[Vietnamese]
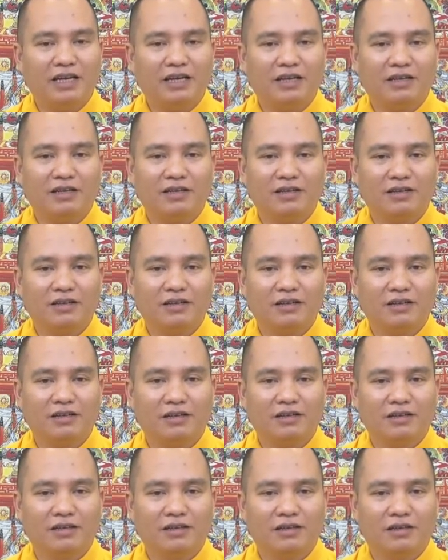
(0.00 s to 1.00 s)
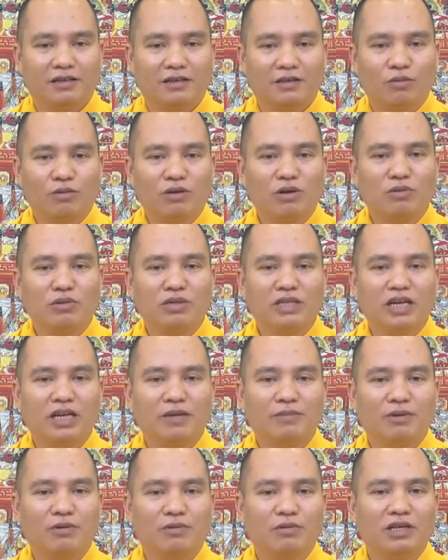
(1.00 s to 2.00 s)
á cũng không
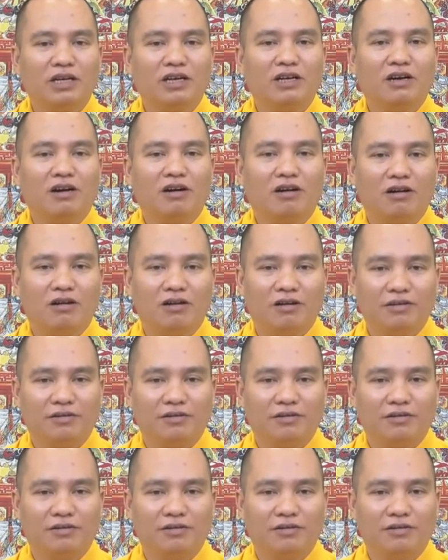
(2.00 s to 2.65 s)
dễ mà cũng chẳng khó